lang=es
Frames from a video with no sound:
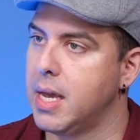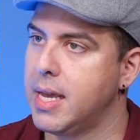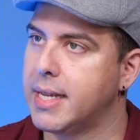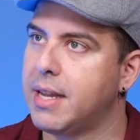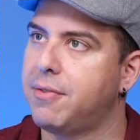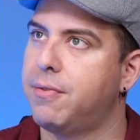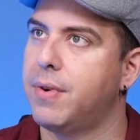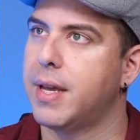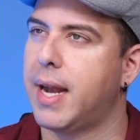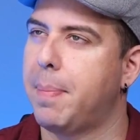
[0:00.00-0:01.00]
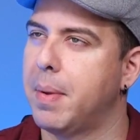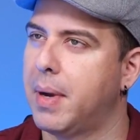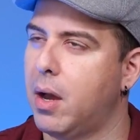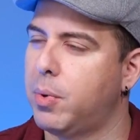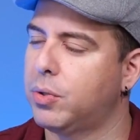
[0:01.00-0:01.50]
Y esa fue de las
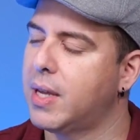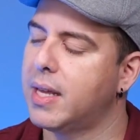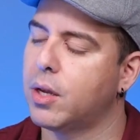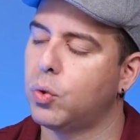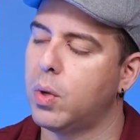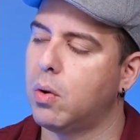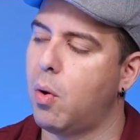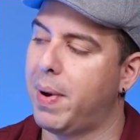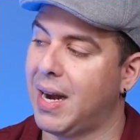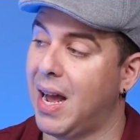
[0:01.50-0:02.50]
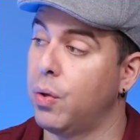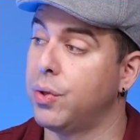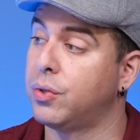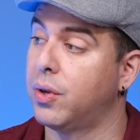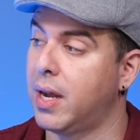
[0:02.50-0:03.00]
primeras oportunidades que yo tuve como para
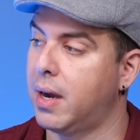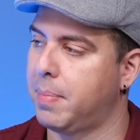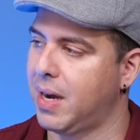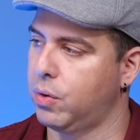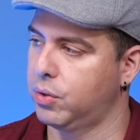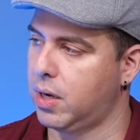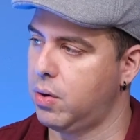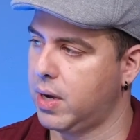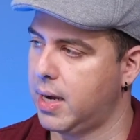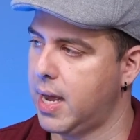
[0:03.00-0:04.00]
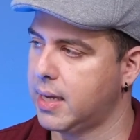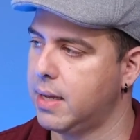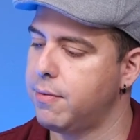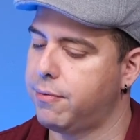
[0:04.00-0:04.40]
audicionar para cosas locales aquí,